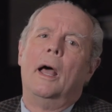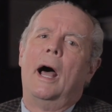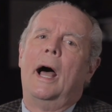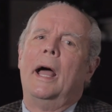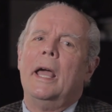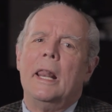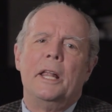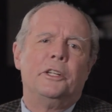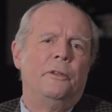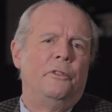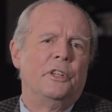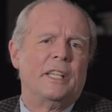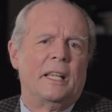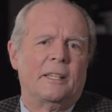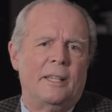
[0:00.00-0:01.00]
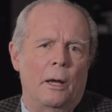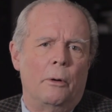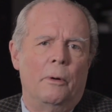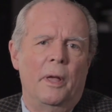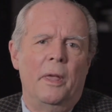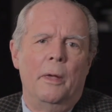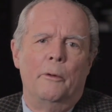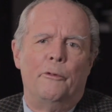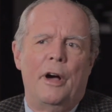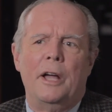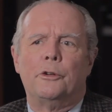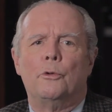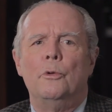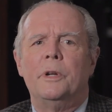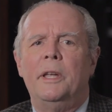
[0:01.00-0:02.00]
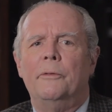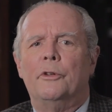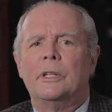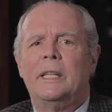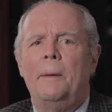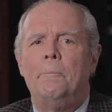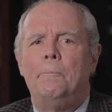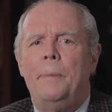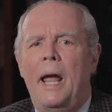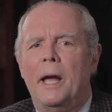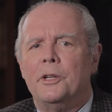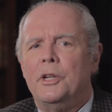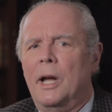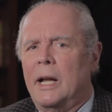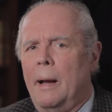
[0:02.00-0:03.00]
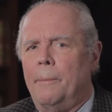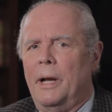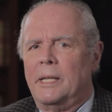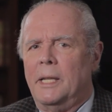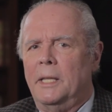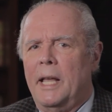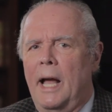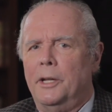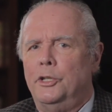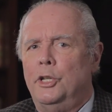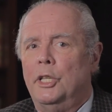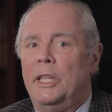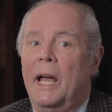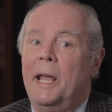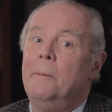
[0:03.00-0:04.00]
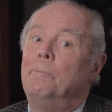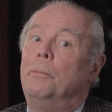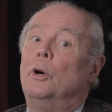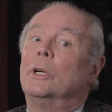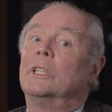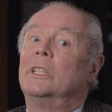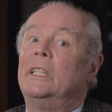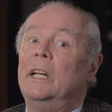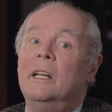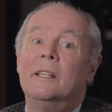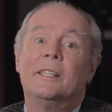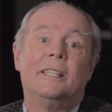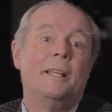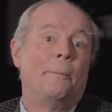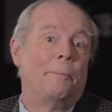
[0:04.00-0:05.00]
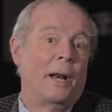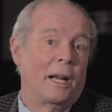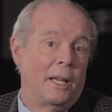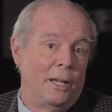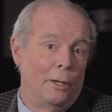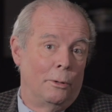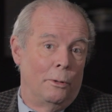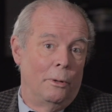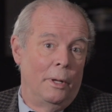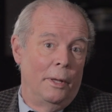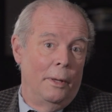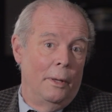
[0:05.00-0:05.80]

A relativização faz com que você perde a capacidade de dar importância para aquilo,